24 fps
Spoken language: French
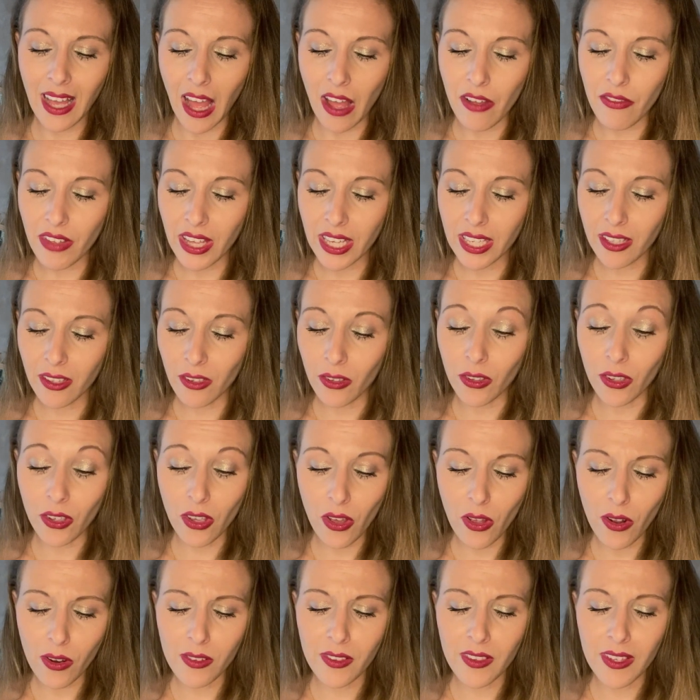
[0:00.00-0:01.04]
avec
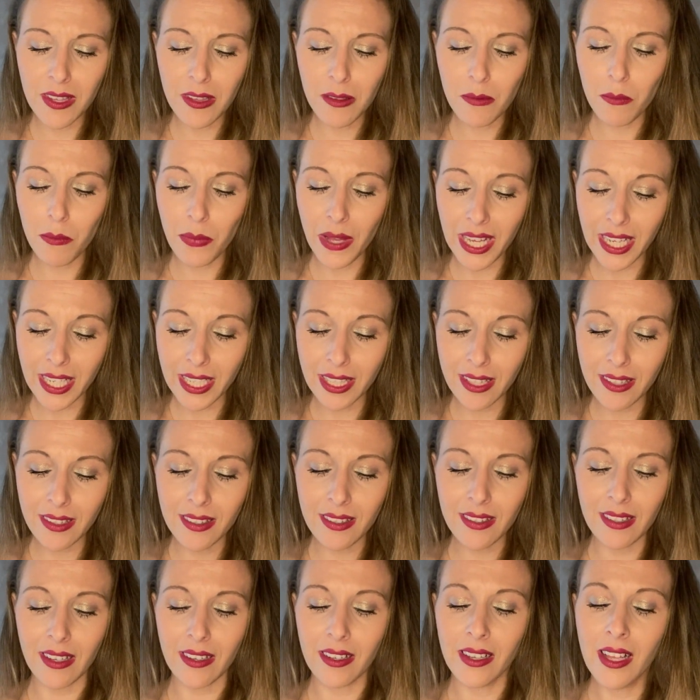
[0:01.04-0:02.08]
Girls in Paris,
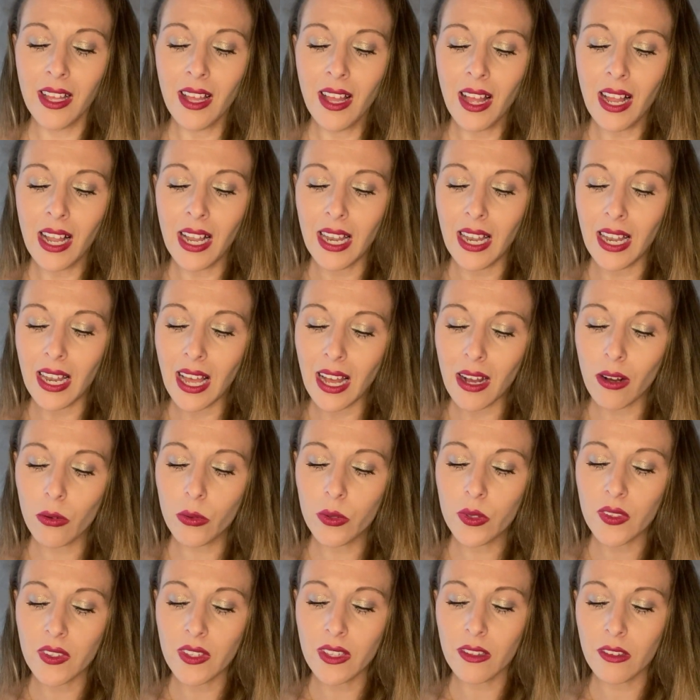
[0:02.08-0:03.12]
la
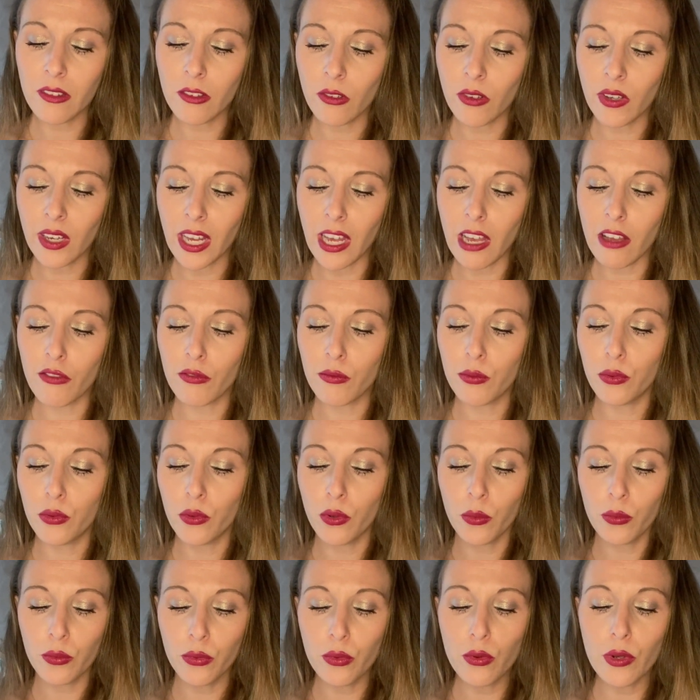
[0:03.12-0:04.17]
routine de rêve
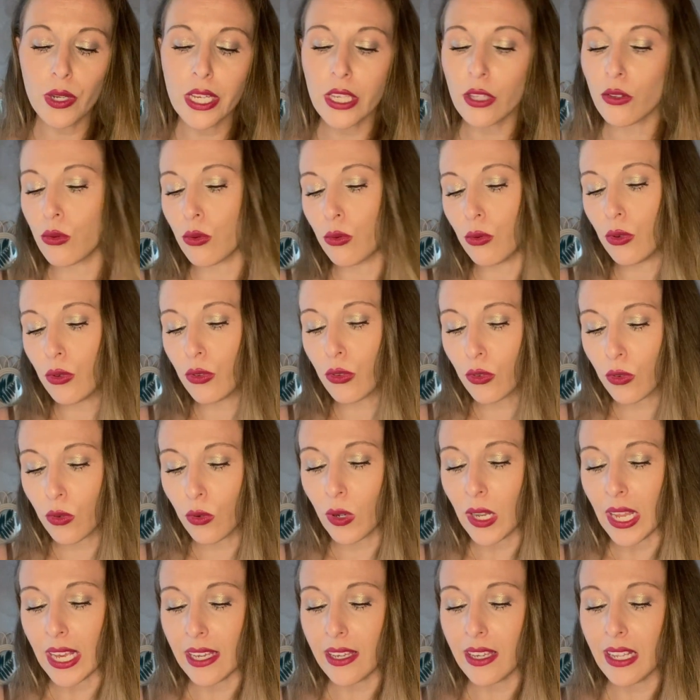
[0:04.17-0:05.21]
pour buller sous le
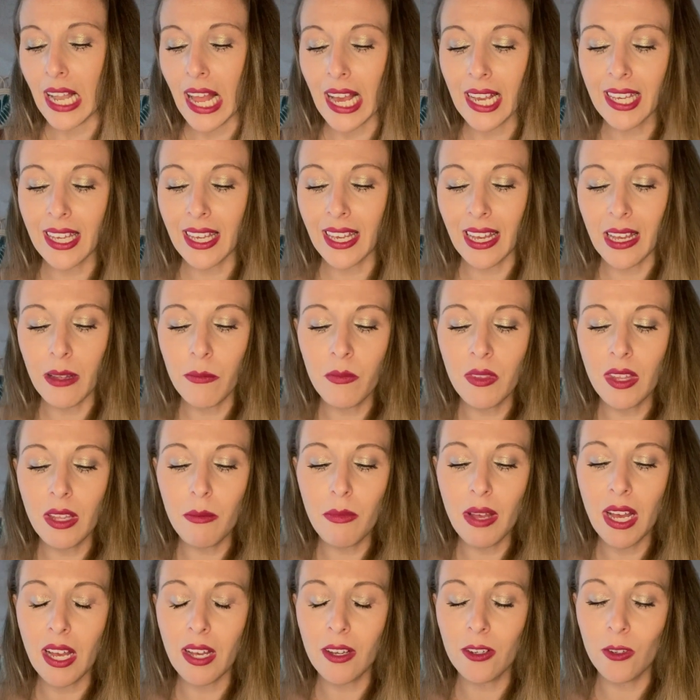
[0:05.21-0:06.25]
soleil. La crème des
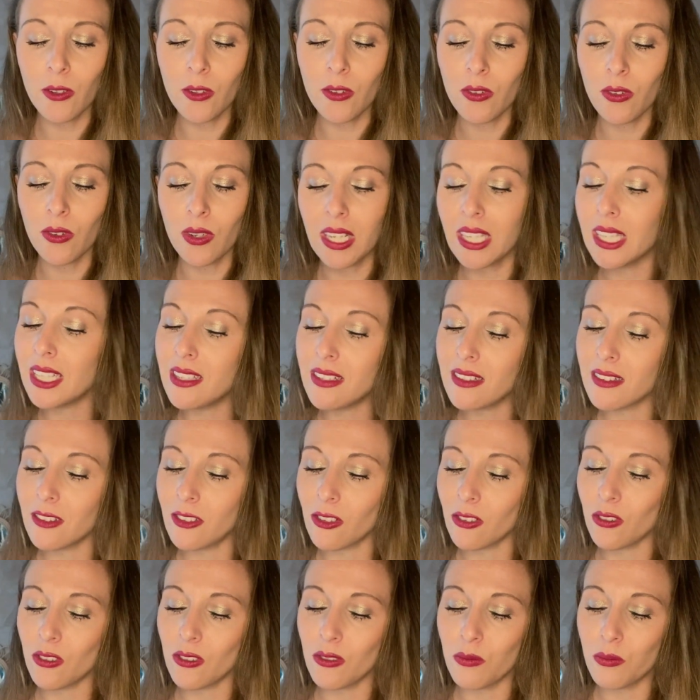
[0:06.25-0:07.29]
marques se glisse
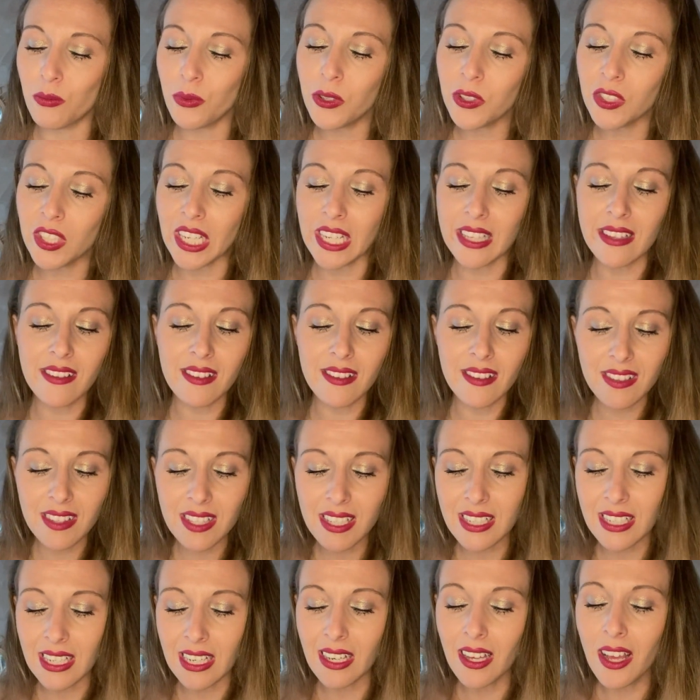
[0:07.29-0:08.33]
dans une pochette
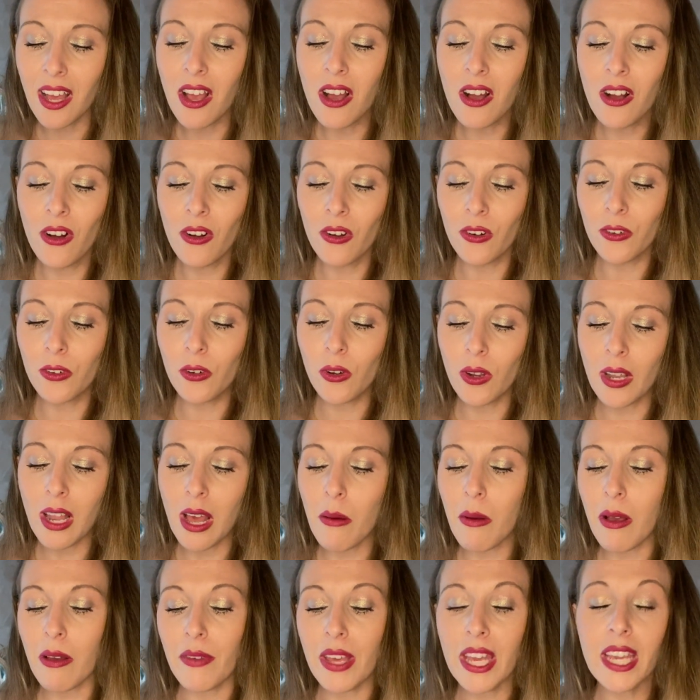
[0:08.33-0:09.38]
stylée en
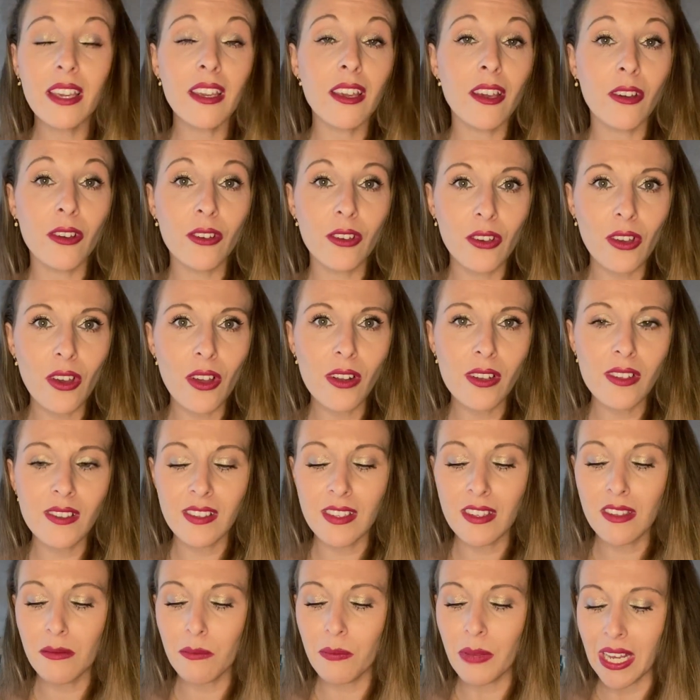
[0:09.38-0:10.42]
collab avec
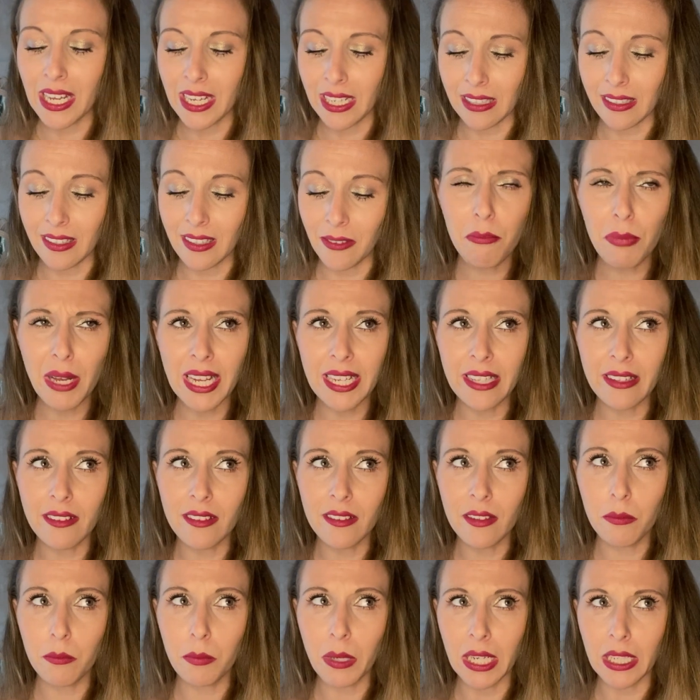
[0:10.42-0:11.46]
Girls in Paris.
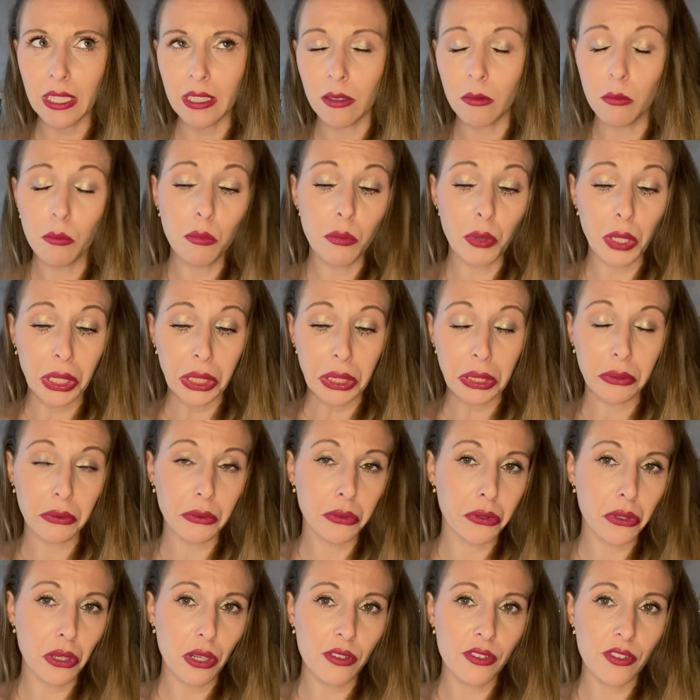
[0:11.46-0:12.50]
Paris, Paris. Paris,
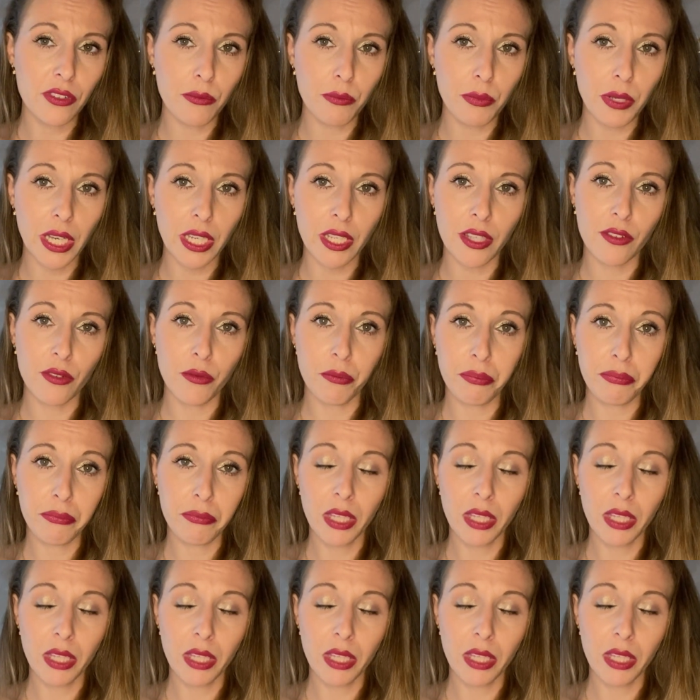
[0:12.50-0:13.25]
Girls in Paris.